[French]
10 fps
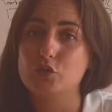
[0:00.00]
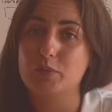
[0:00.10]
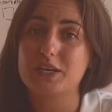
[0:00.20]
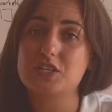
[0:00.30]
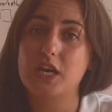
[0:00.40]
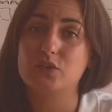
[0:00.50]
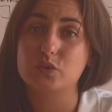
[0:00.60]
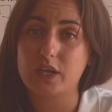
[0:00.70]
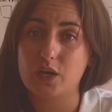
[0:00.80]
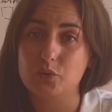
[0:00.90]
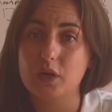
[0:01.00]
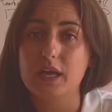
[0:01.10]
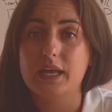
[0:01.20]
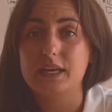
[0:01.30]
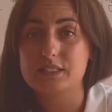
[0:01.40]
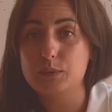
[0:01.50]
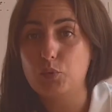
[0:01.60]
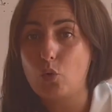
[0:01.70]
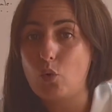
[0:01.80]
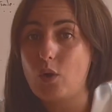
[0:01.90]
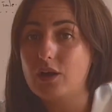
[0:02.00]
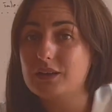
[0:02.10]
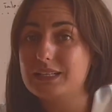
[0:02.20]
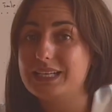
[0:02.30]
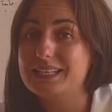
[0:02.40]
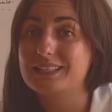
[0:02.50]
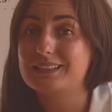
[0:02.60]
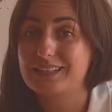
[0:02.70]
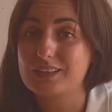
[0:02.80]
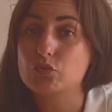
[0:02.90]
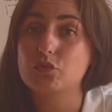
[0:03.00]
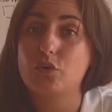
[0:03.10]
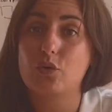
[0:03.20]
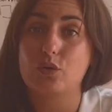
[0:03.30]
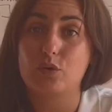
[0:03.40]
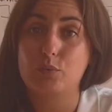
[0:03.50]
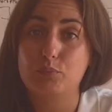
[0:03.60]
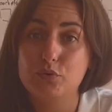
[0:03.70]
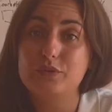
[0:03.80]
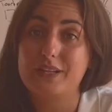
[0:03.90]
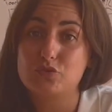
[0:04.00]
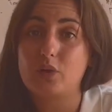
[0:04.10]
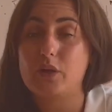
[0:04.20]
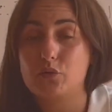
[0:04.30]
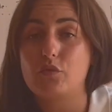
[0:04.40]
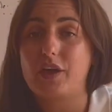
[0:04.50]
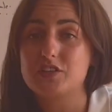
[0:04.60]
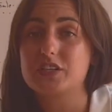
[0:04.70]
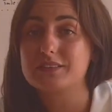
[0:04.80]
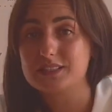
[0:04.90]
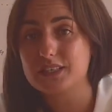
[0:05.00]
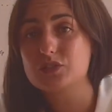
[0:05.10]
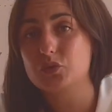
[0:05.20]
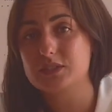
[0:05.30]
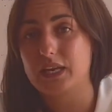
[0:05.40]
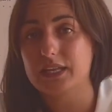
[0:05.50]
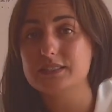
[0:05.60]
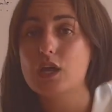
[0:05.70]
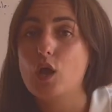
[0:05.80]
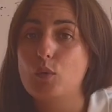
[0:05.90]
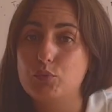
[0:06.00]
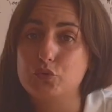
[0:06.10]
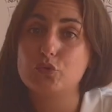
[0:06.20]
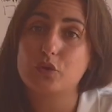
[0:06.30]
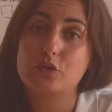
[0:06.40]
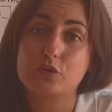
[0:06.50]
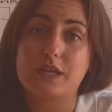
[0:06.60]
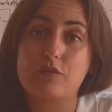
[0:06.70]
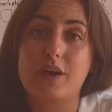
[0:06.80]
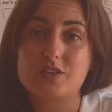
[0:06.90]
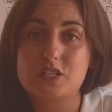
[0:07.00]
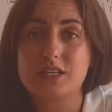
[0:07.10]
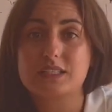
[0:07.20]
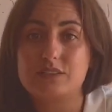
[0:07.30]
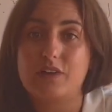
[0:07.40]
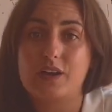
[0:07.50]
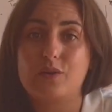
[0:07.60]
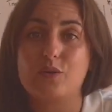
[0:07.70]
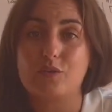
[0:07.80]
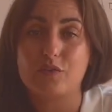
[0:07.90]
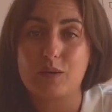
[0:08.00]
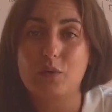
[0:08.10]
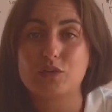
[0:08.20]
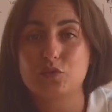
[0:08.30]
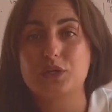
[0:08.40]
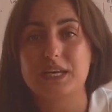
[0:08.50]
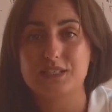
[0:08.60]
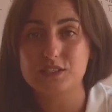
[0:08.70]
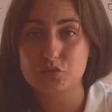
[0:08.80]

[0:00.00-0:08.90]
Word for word: de marcher à notre allure et c'est pourquoi il est très souvent euh, plus naturel de voir un chien tirer sur sa laisse plutôt que d'avoir un chien qui va euh, vraiment être focalisé